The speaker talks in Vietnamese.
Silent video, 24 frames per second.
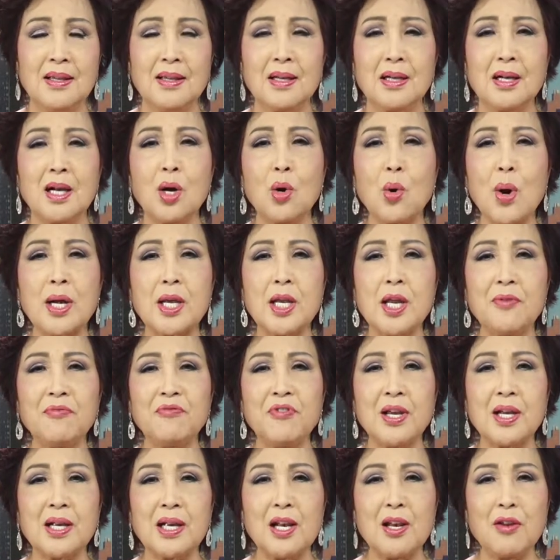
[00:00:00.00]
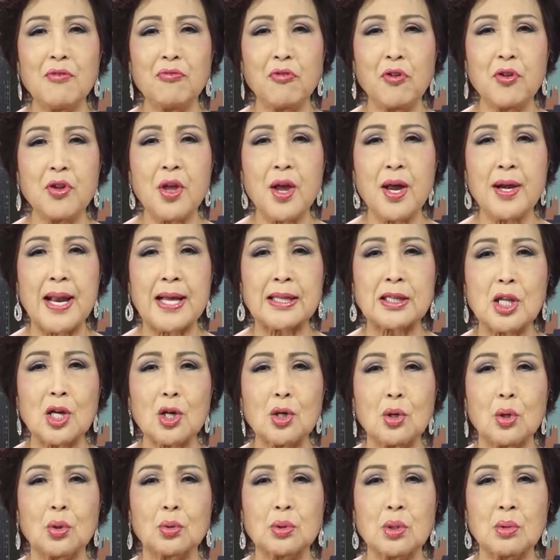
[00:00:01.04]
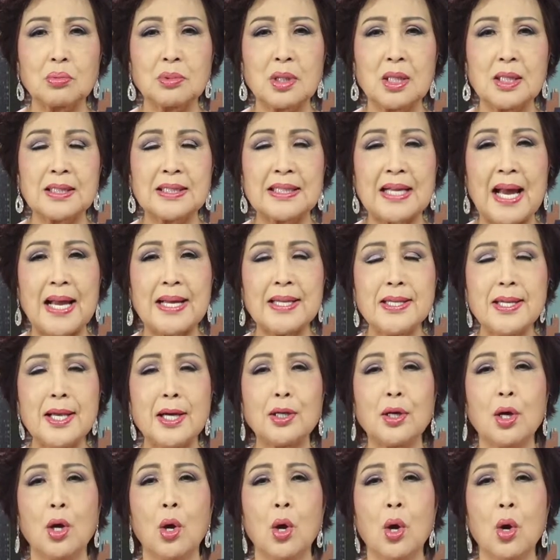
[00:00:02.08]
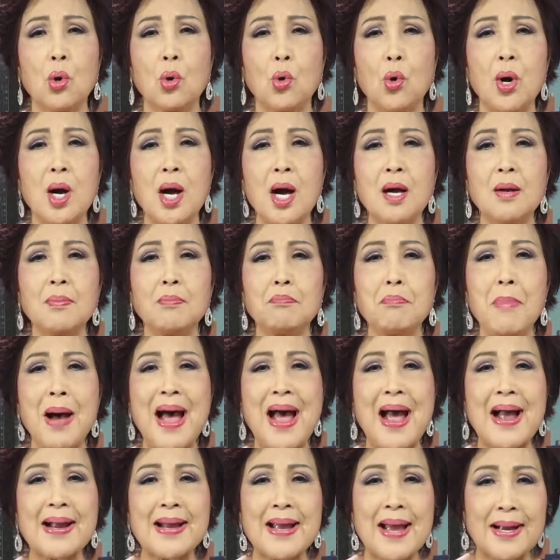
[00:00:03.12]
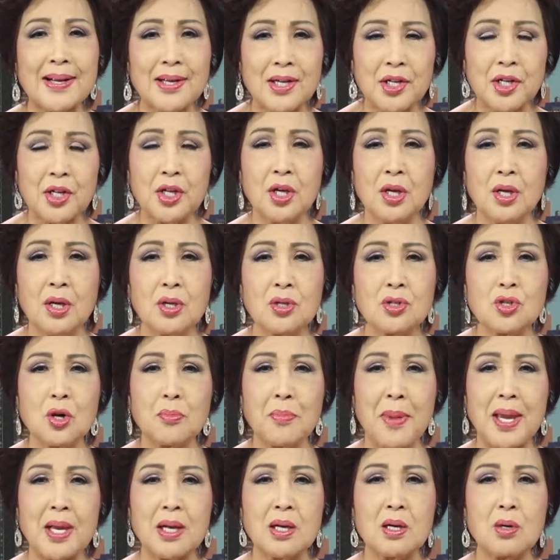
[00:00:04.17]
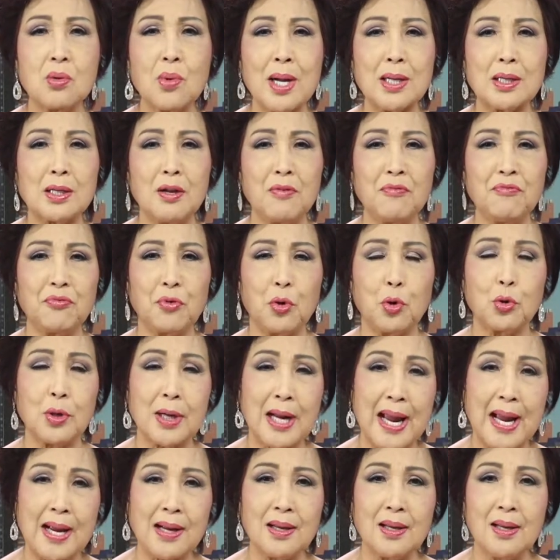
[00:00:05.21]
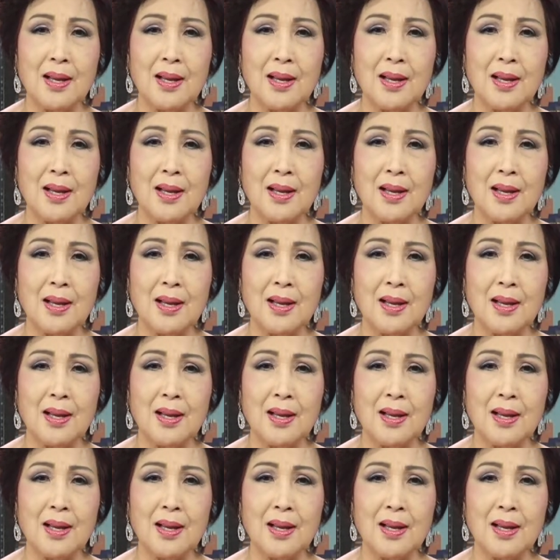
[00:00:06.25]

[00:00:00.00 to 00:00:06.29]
Cơ quan DMV California đã tiết lộ thông tin cá nhân của hơn 3.000 người cho 7 cơ quan chính phủ khác